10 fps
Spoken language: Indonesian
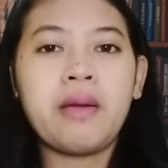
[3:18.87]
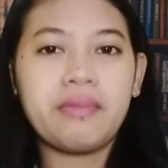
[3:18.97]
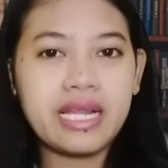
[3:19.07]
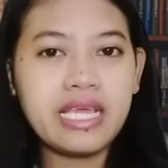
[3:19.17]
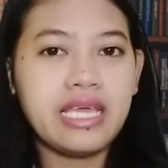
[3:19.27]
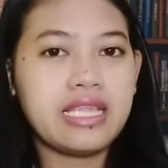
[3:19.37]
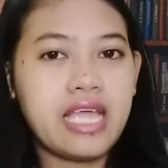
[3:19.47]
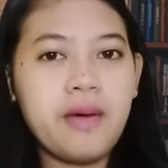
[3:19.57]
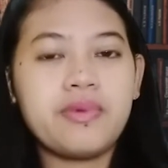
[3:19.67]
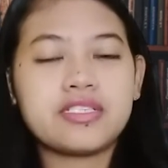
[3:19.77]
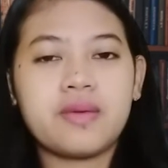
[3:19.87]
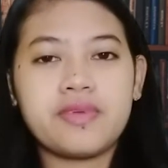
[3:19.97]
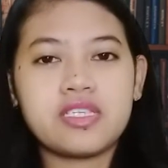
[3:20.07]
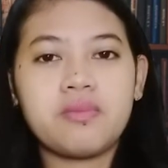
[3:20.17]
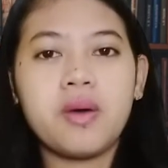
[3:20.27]
Mari kita
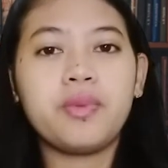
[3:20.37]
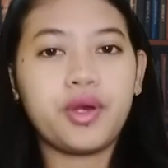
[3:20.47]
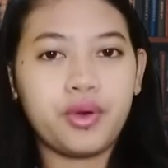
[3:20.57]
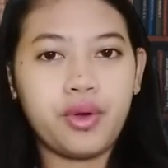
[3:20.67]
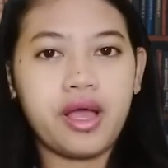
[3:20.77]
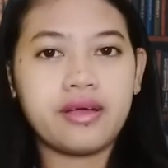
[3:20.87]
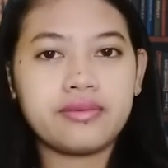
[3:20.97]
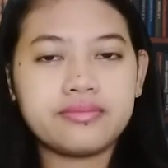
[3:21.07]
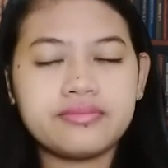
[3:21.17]
bersama-sama berdoa.